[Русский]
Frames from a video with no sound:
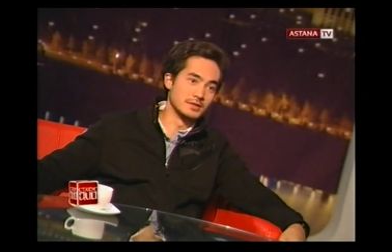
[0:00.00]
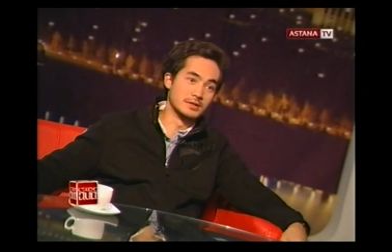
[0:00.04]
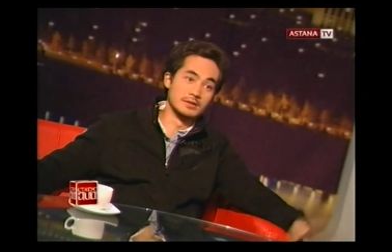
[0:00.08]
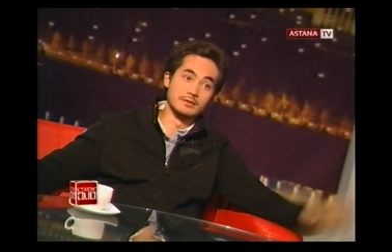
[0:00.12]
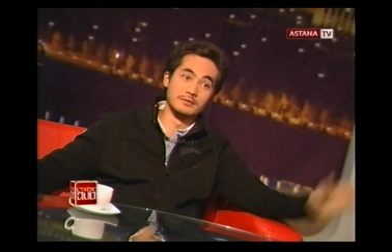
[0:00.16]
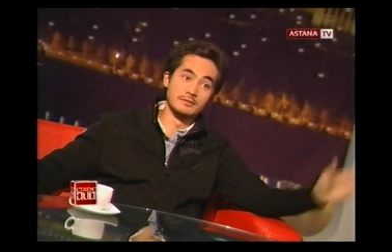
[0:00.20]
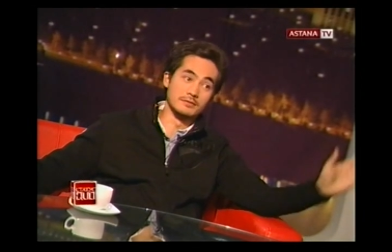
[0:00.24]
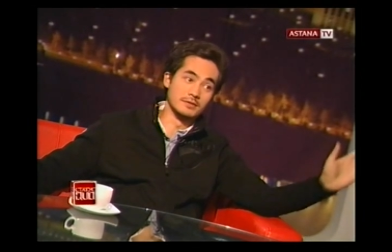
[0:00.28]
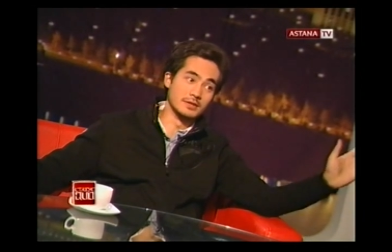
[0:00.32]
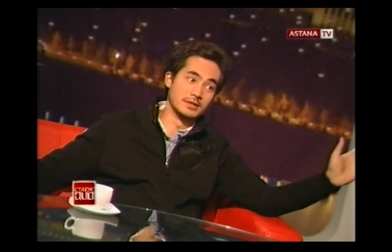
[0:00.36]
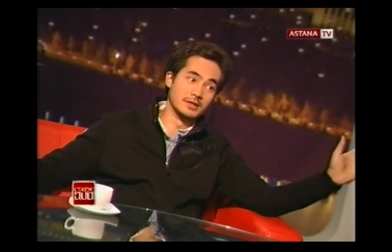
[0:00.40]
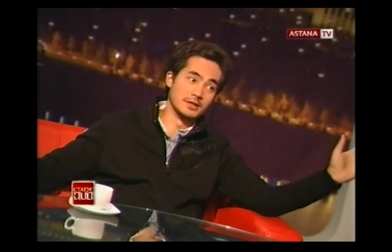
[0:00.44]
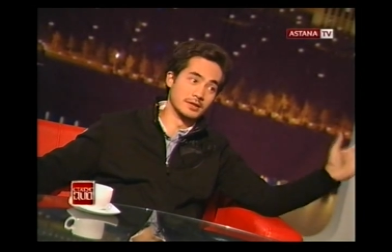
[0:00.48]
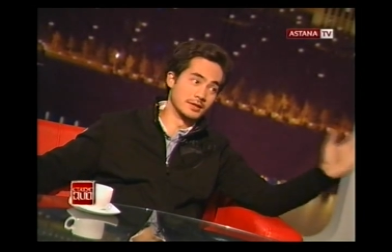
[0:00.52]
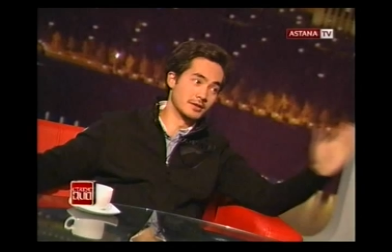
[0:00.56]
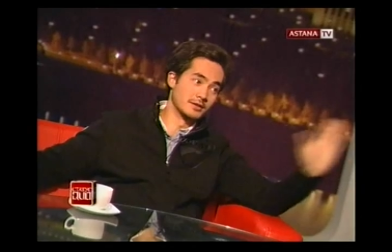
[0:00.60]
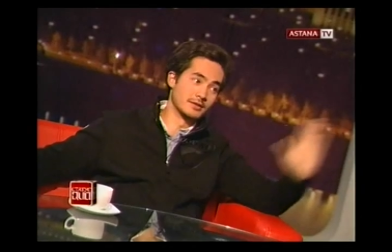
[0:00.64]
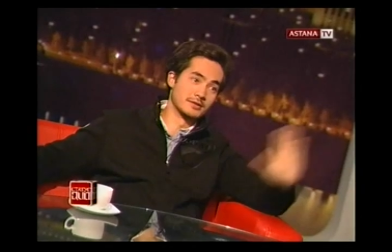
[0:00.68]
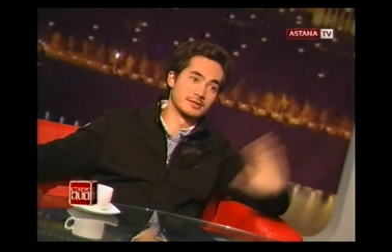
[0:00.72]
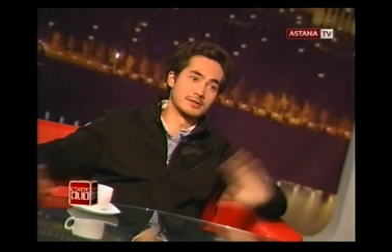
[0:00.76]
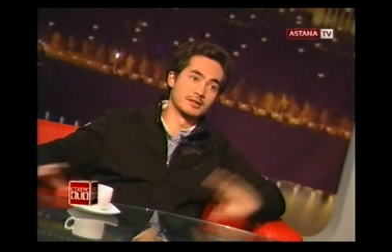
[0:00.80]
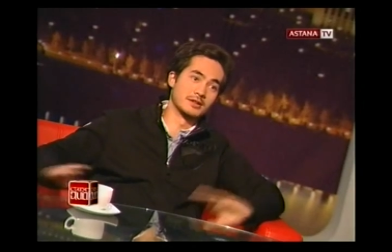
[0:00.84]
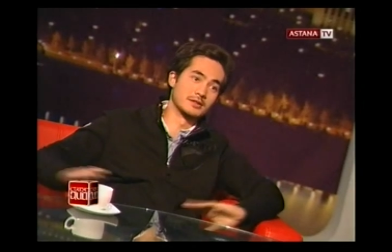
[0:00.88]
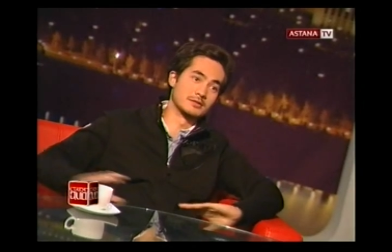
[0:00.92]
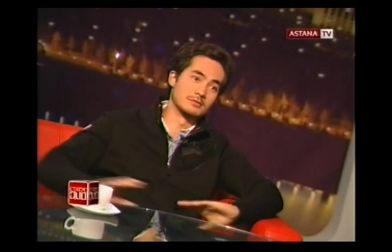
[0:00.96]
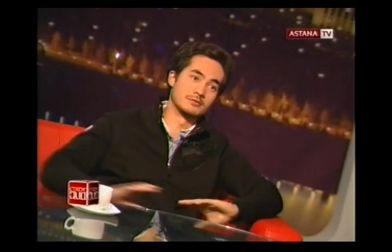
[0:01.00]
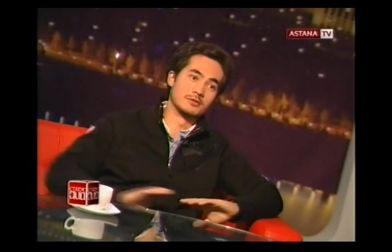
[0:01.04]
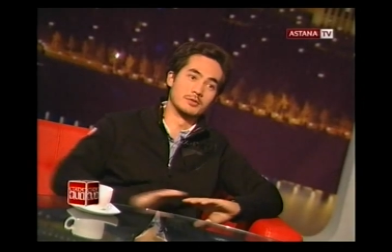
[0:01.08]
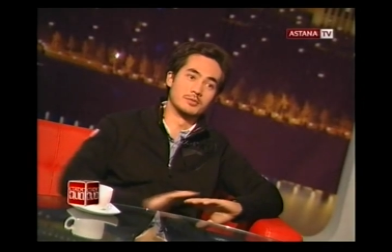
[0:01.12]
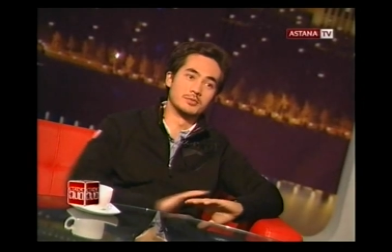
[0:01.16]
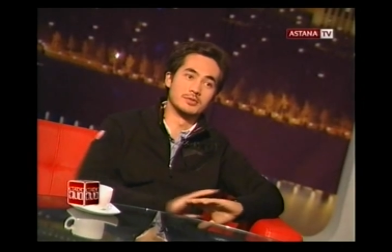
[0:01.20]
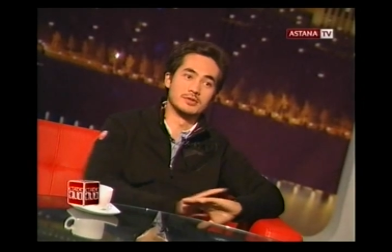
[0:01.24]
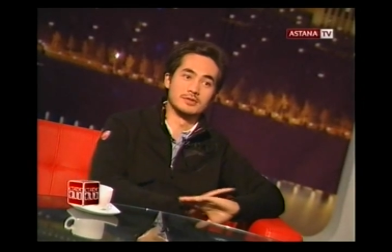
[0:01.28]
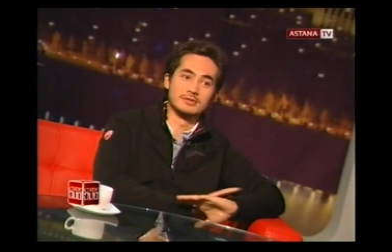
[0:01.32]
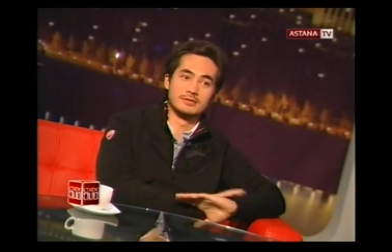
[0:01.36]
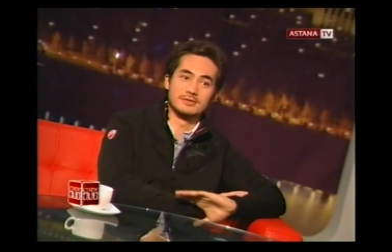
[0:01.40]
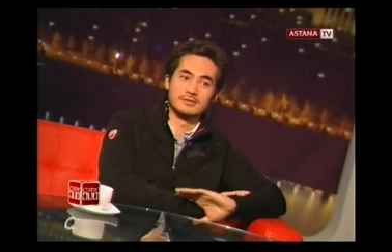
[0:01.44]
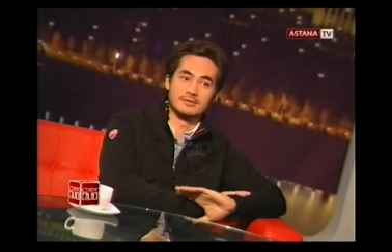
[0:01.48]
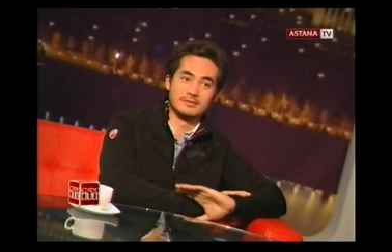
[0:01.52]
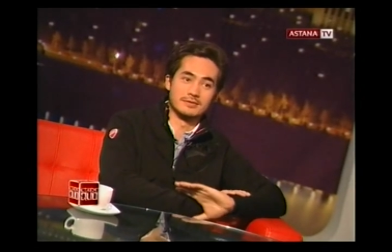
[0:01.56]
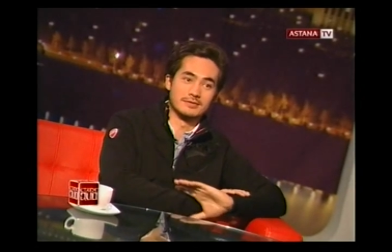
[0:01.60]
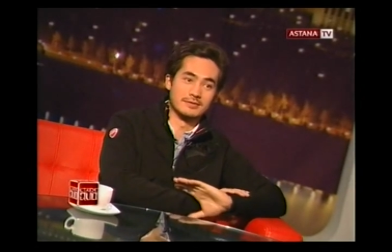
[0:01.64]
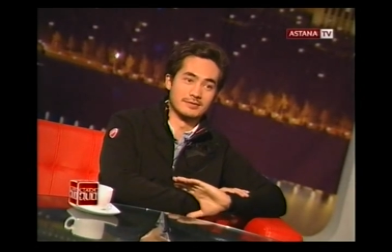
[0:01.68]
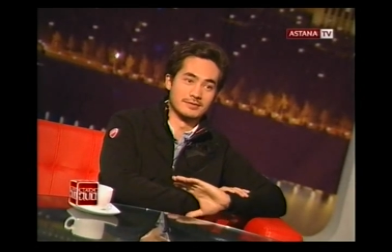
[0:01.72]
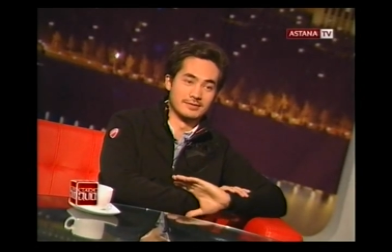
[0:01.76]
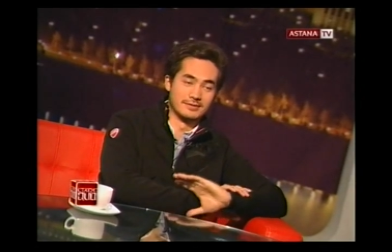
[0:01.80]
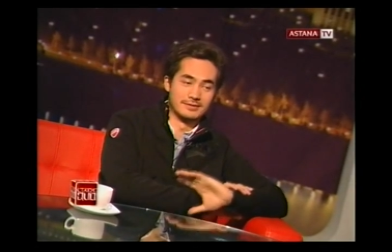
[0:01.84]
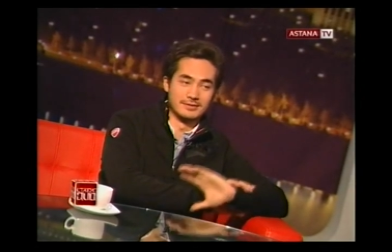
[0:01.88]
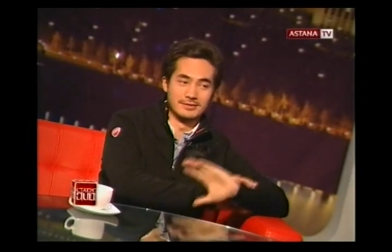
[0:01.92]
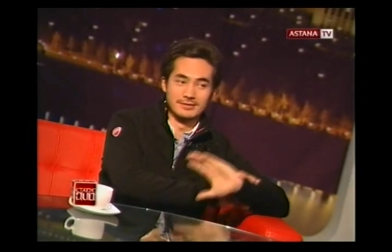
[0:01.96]
Это э, я, рассказываю вообще,
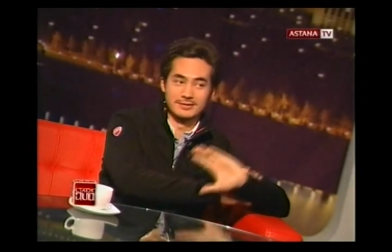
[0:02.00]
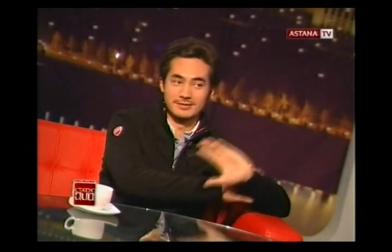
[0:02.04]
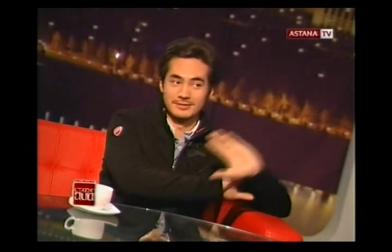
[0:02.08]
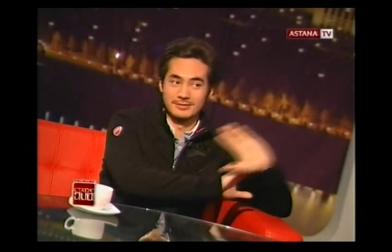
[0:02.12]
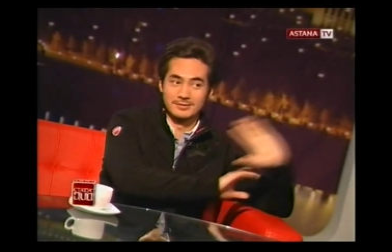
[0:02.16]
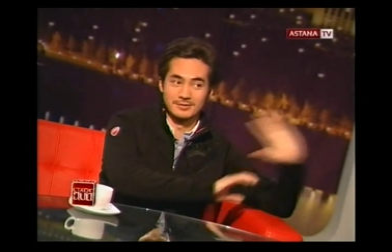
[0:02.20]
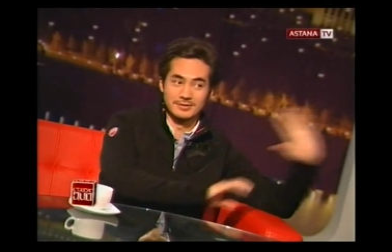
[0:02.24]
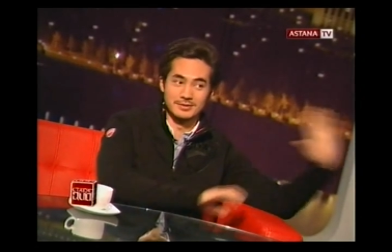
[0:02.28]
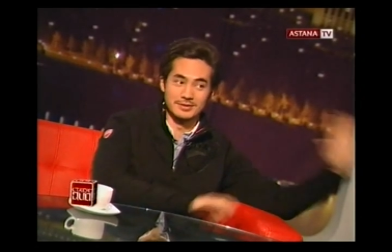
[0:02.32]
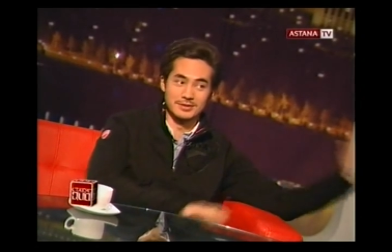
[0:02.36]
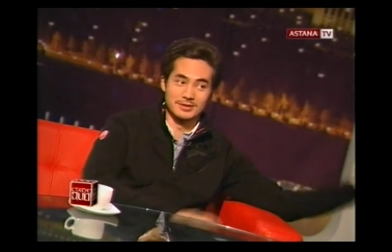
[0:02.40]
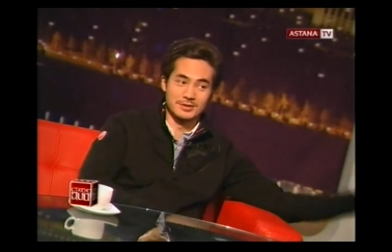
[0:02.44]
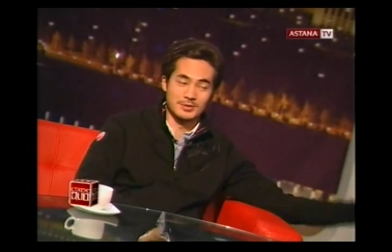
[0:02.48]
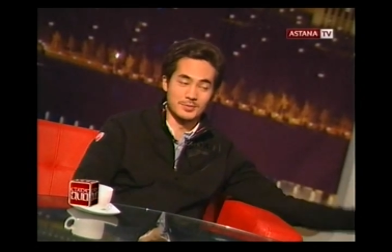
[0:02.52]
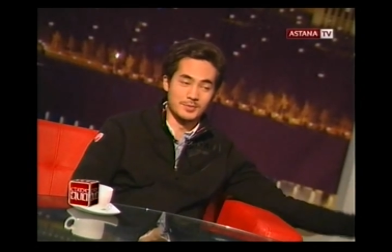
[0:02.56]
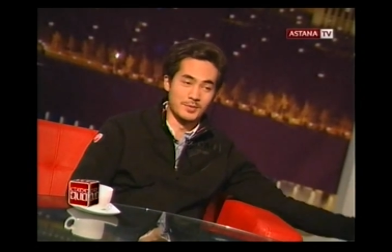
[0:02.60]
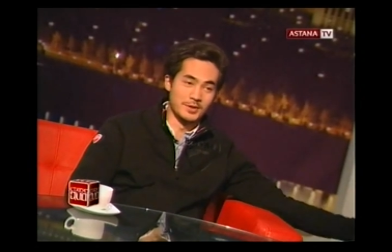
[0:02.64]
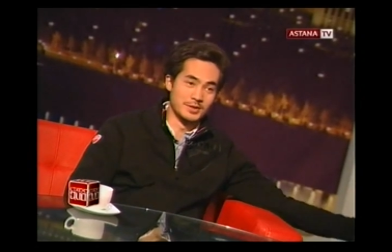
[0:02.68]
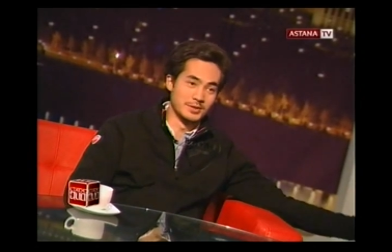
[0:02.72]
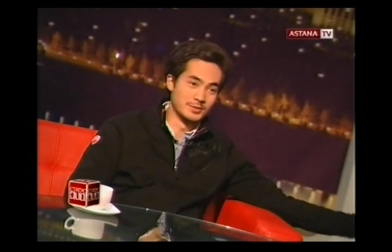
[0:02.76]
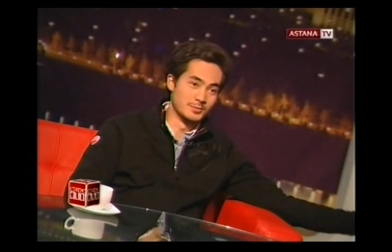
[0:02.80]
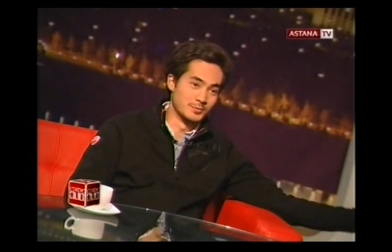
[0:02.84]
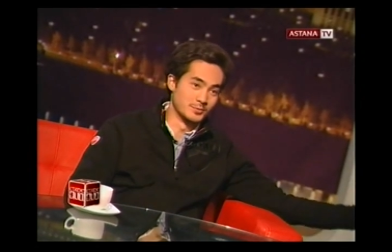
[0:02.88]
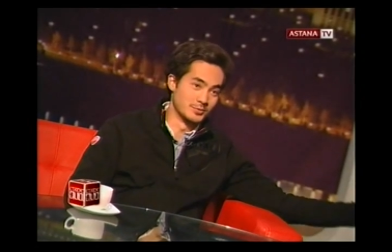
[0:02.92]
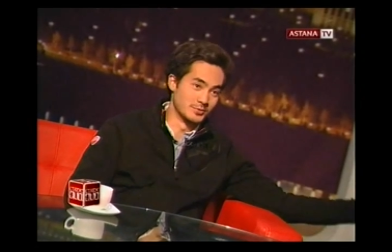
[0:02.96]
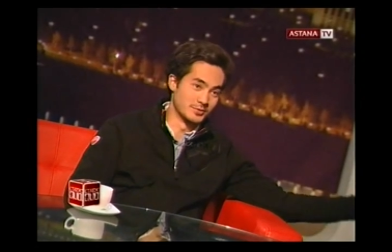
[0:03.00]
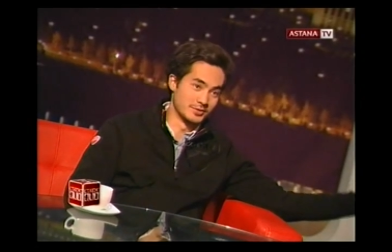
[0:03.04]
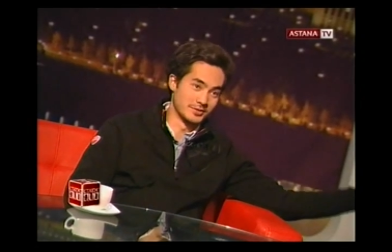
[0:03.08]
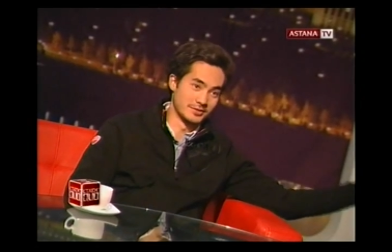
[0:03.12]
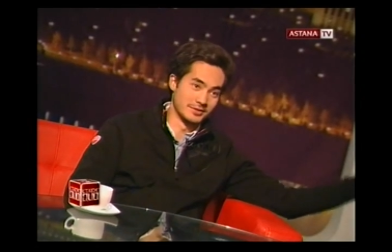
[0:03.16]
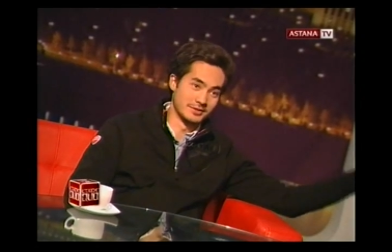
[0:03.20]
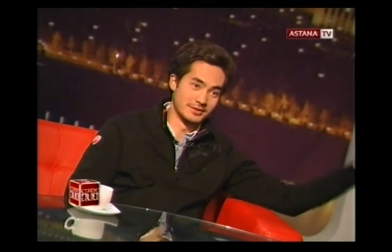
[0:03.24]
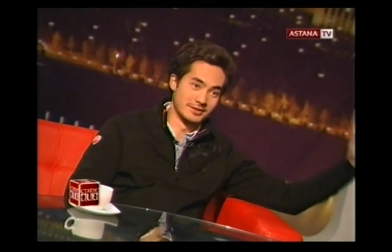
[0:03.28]
это тьма тьмущая,